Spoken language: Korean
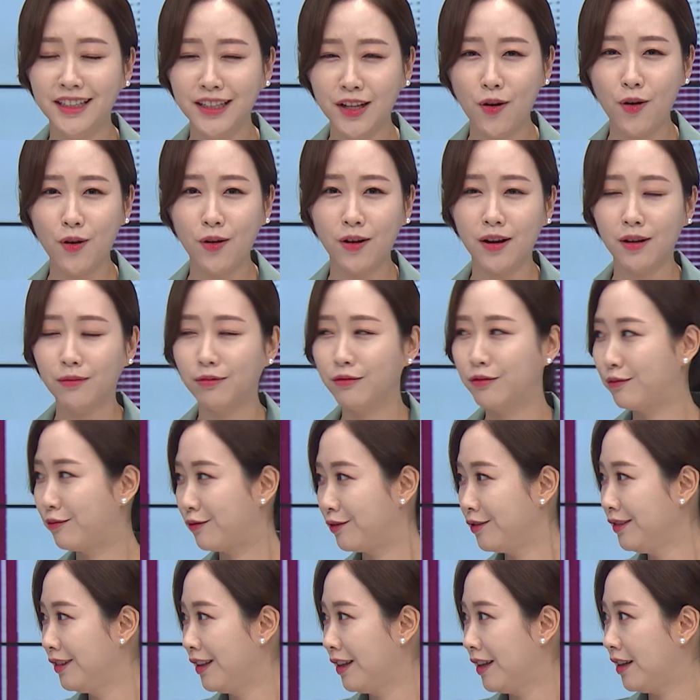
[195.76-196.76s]
인허가
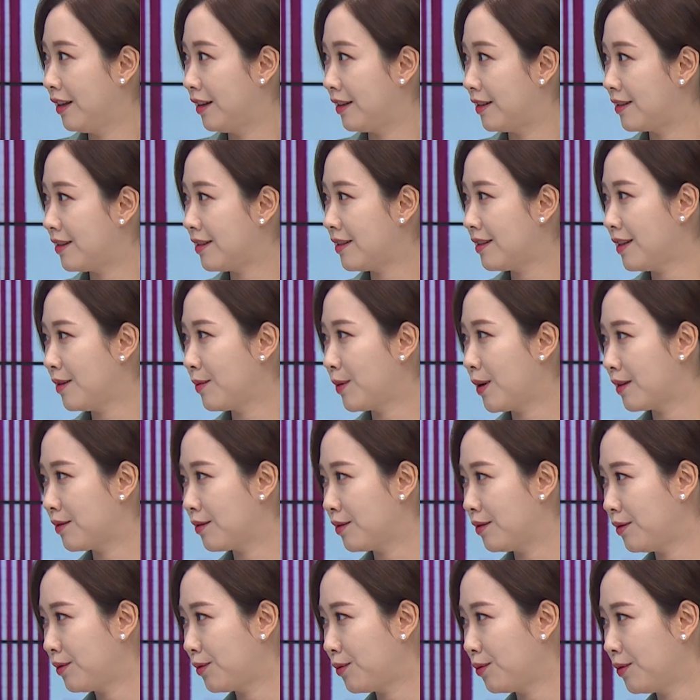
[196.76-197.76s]
부분, 이 시스템
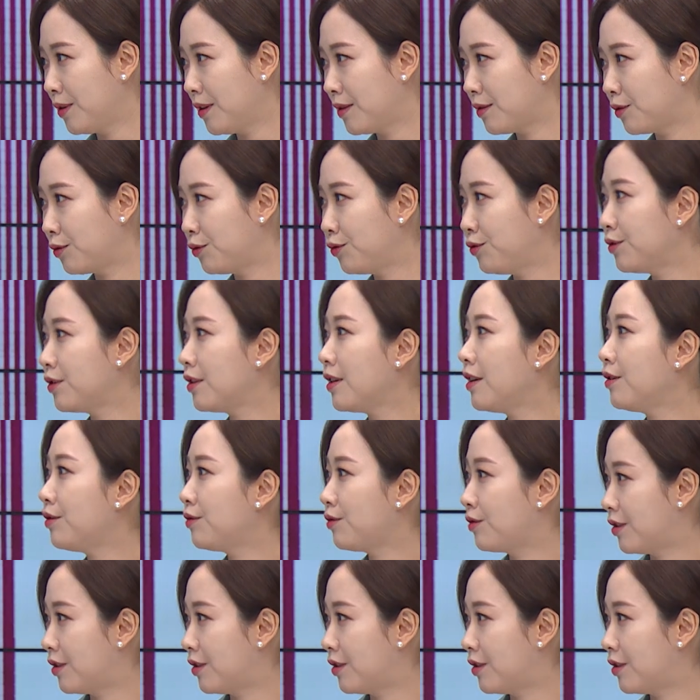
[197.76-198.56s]
개선을 통해서 투자 네.